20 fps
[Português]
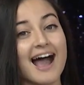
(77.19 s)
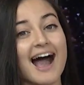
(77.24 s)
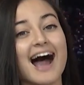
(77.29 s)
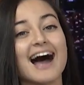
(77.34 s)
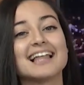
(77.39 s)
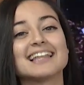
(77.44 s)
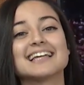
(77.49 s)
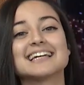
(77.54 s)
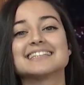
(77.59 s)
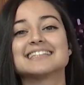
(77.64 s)

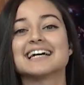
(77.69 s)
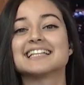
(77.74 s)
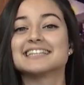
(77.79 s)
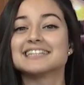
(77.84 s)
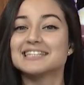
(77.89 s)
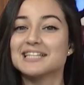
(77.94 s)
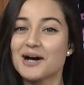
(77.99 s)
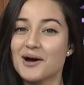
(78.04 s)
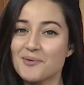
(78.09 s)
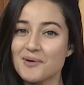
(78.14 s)
além da
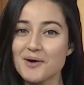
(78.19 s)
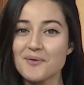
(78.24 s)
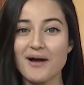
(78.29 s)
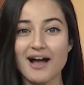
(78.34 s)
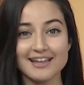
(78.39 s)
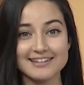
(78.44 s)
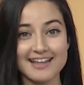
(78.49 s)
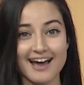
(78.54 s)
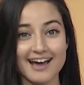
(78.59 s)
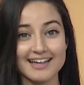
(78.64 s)
tão
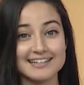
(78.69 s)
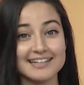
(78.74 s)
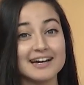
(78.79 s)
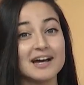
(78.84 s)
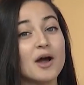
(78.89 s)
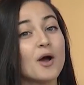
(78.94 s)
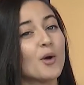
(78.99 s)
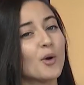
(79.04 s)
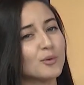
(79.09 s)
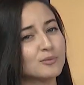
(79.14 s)
aguardada
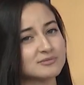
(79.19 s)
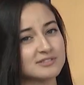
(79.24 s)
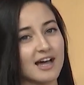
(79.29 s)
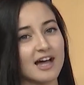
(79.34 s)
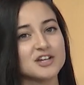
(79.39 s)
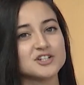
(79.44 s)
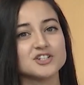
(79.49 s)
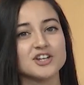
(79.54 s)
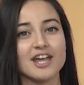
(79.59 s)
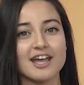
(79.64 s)

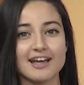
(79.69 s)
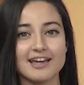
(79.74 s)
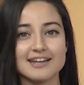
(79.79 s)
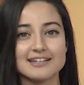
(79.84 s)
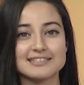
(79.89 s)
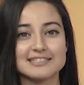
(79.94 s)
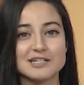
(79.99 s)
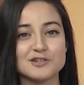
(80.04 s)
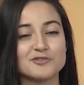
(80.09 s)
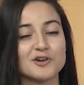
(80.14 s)
contagem
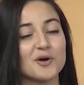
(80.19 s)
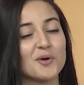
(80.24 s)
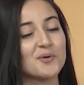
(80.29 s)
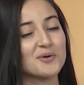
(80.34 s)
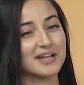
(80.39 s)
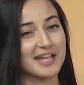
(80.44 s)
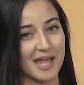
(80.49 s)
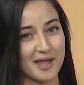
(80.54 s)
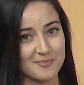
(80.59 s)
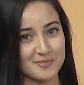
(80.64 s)
regressiva
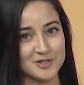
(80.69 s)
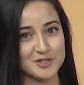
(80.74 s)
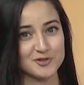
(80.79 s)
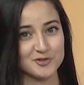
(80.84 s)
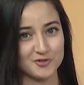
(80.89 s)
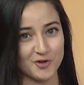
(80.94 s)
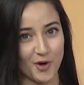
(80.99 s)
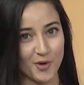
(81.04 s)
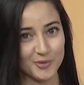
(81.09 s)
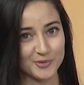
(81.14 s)
com queima de
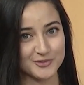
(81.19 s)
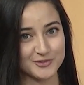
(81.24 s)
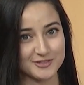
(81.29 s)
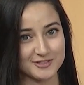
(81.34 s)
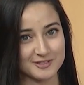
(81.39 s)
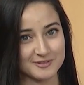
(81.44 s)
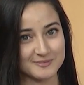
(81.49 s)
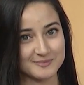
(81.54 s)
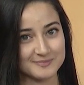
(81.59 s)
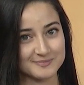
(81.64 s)

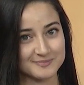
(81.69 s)
fogos